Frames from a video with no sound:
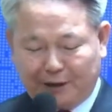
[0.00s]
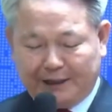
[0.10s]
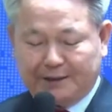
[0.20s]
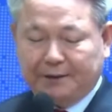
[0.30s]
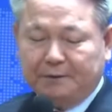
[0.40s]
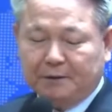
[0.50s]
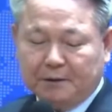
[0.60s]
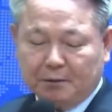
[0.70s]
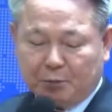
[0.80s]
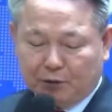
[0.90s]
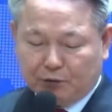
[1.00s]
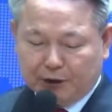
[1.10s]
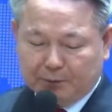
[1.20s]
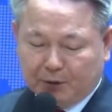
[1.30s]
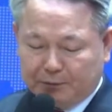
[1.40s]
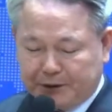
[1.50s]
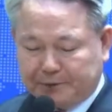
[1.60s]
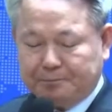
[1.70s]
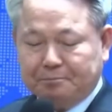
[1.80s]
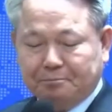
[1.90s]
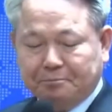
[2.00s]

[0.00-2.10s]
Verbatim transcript: 가세요. 본문에 보면